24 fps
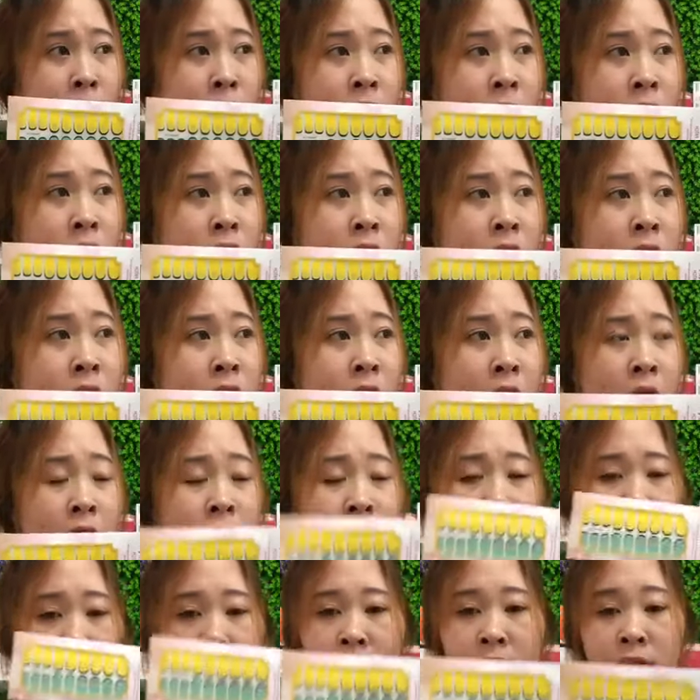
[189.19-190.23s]
này
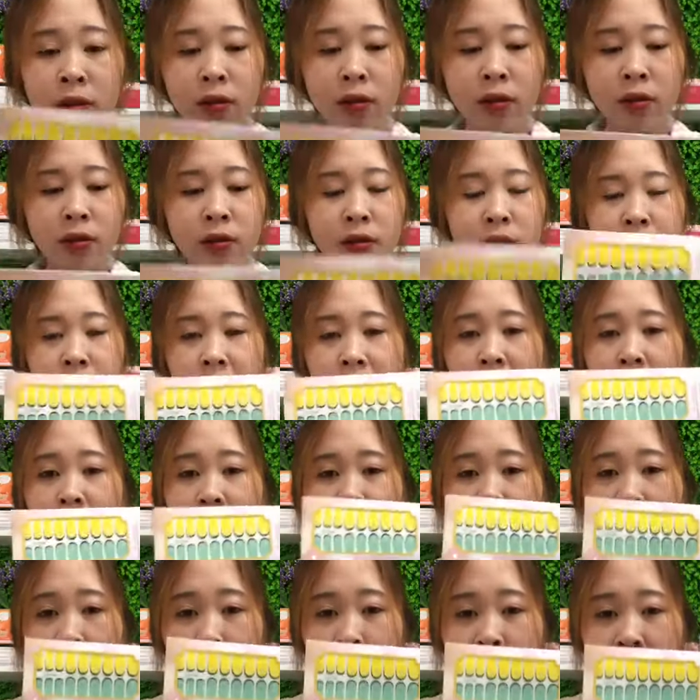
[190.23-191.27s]
chỉ còn
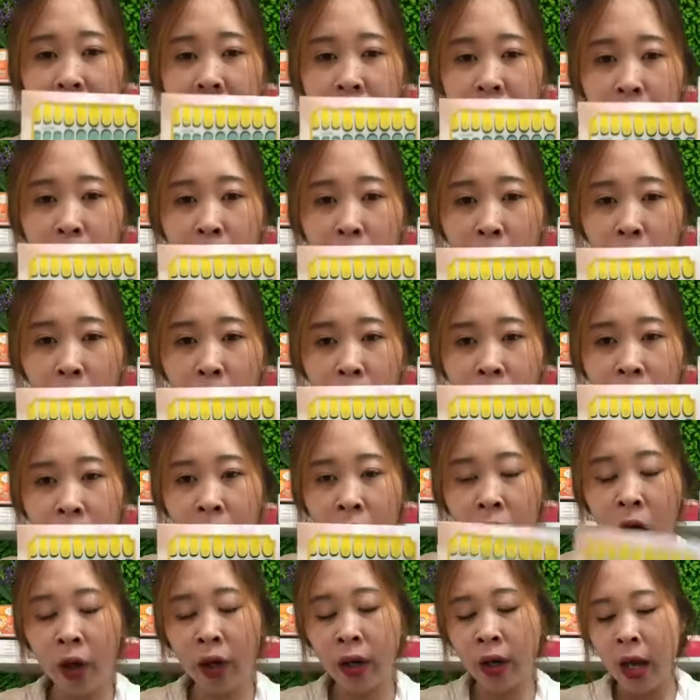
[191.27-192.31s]
60 nghìn cho một bộ này
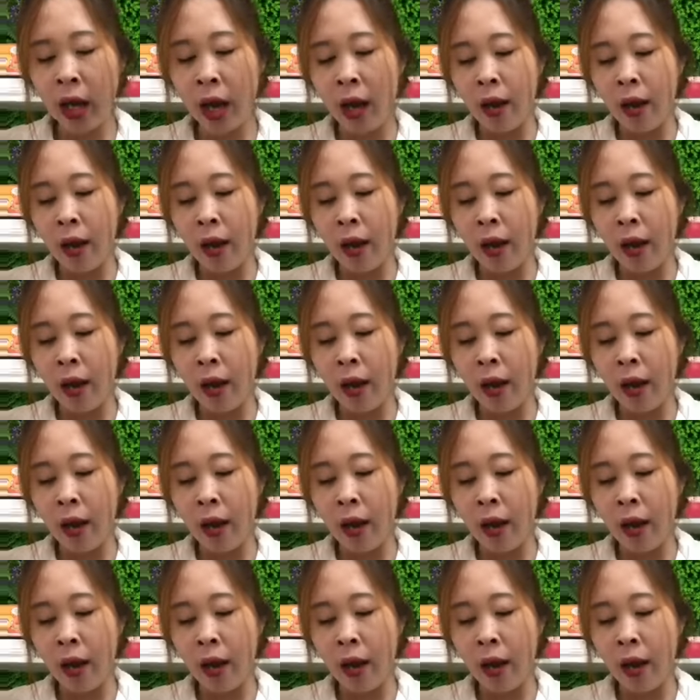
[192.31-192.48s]
thôi